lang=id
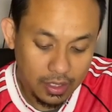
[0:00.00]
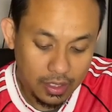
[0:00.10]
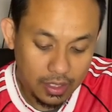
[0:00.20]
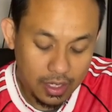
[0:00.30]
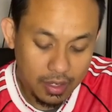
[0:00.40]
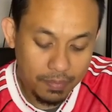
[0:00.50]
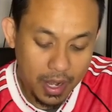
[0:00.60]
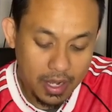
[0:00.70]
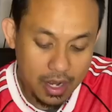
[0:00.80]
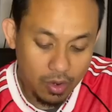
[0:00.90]

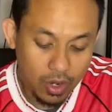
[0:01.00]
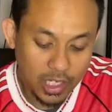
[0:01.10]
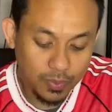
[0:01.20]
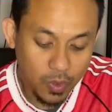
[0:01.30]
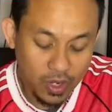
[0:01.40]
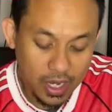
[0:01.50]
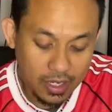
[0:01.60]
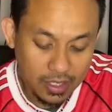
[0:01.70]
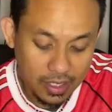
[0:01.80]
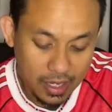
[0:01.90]
kepada
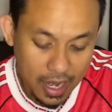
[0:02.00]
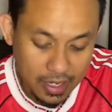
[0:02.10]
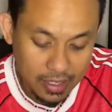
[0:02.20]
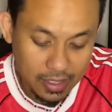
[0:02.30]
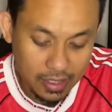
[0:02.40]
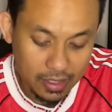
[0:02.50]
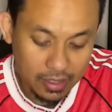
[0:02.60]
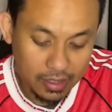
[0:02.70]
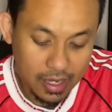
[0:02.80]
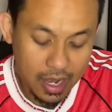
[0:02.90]
koresponden di London
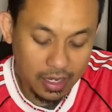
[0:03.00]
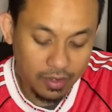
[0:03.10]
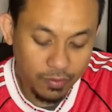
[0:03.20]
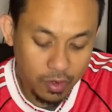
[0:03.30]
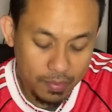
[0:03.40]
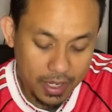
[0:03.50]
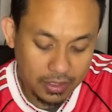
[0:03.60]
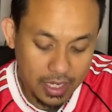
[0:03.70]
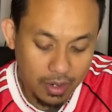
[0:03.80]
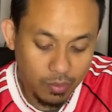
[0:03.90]
dan
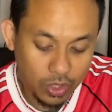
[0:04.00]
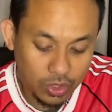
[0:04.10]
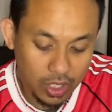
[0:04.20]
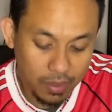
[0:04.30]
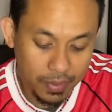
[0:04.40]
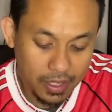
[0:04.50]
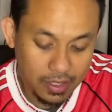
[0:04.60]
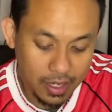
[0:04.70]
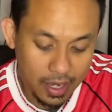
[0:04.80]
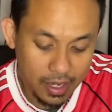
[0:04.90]
informasi yang bocor ke
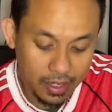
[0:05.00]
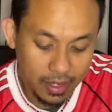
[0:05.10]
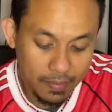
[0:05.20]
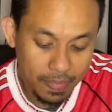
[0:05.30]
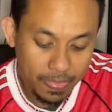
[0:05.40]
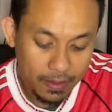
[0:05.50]
media ya